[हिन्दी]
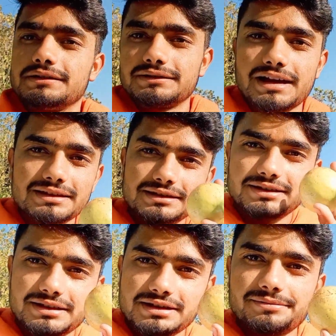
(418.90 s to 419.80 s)
दादी
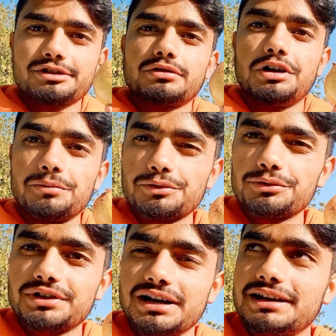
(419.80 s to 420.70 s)
जी ने दिए मेरे को
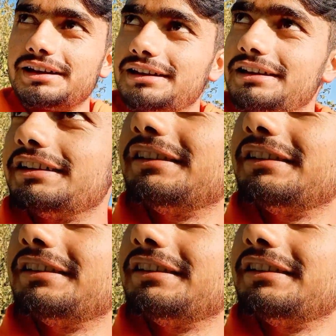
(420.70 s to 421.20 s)
अमरूद खाने के लिए